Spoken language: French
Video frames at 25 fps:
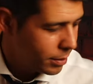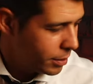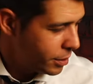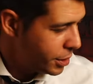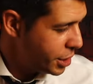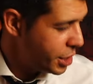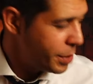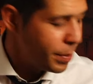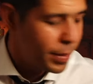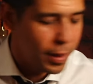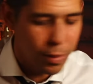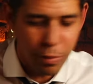
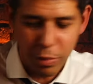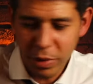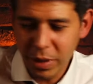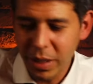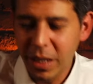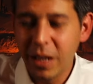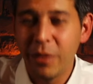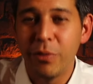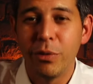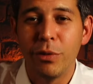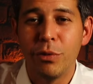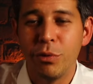J'ai pas mon
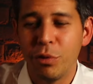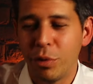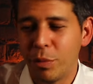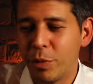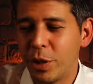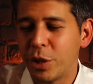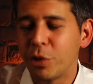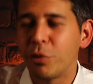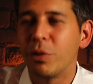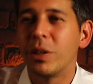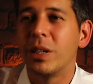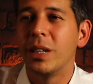téléphone sur moi,
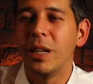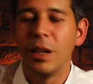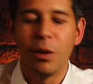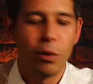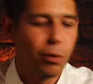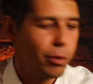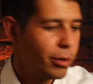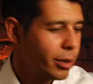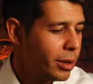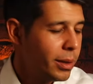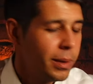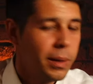je crois qu'il est en
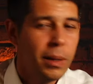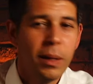haut.